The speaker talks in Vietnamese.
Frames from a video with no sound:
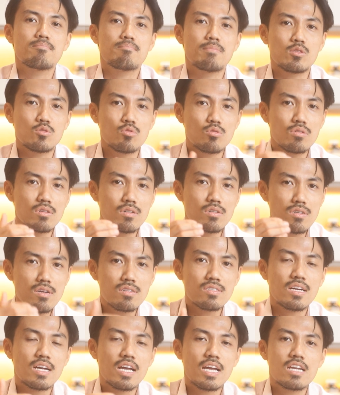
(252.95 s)
mà tôi
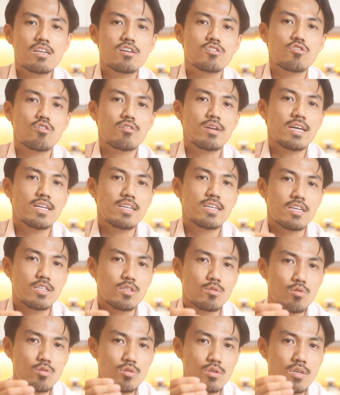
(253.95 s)
đưa ra cái cách lựa chọn này để
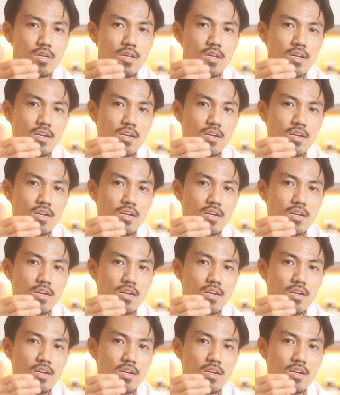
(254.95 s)
tôi